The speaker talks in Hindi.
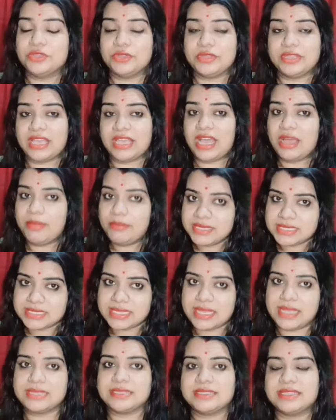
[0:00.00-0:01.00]
तो यहाँ पे
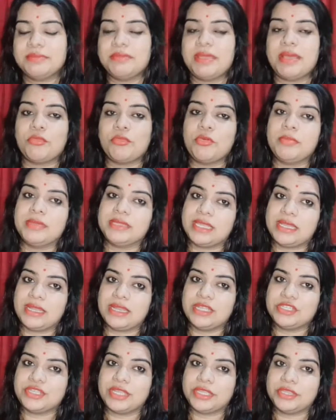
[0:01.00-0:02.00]
इसका आंसर मैं आपको
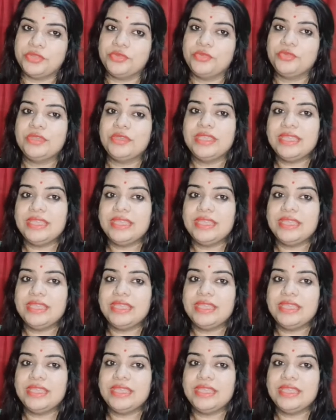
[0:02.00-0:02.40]
बताना चाहती हूँ